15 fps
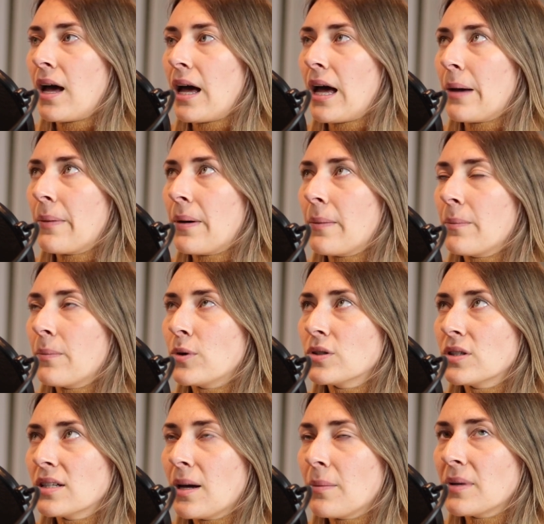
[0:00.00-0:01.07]
aber
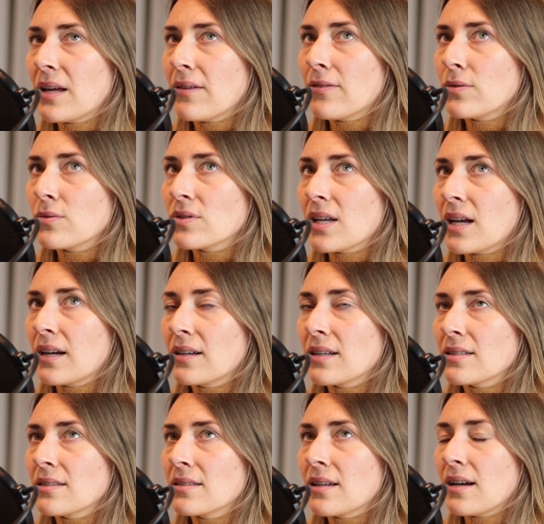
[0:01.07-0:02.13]
möchte damit einfach nur sagen,
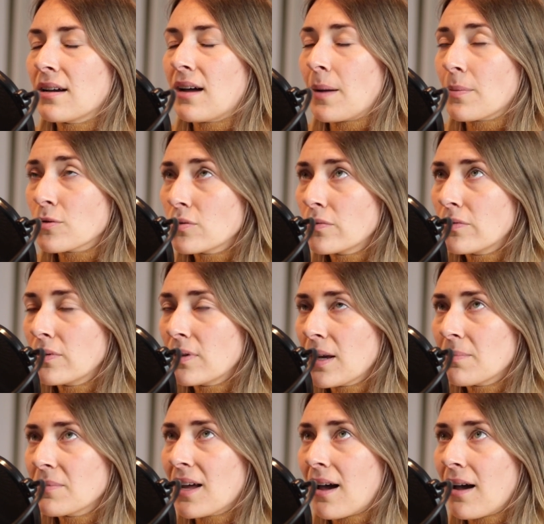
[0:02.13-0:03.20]
dass es da Abstufungen
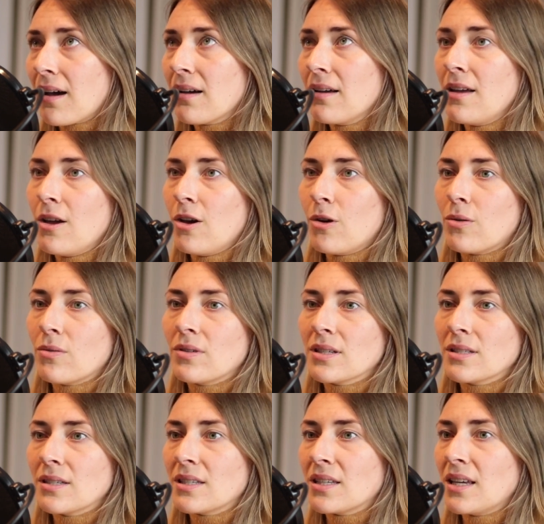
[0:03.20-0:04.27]
gibt, A, und
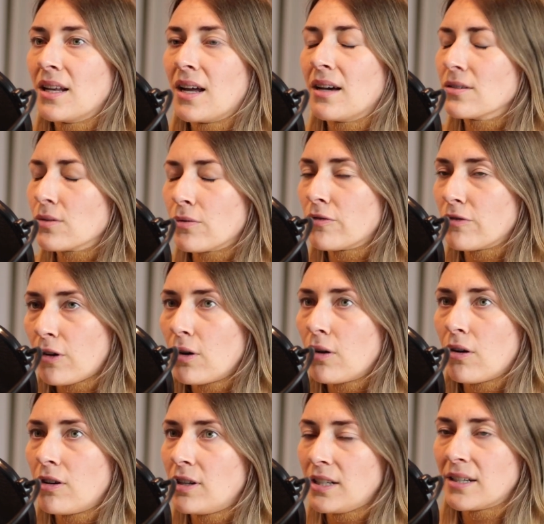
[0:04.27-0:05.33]
dass nicht jeder so voll
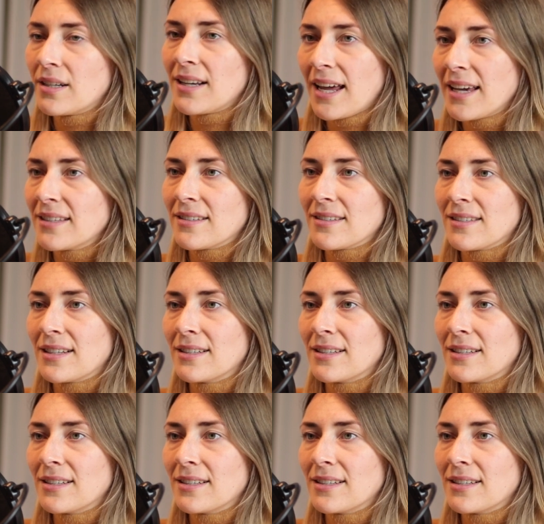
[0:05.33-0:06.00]
all in gleich ist.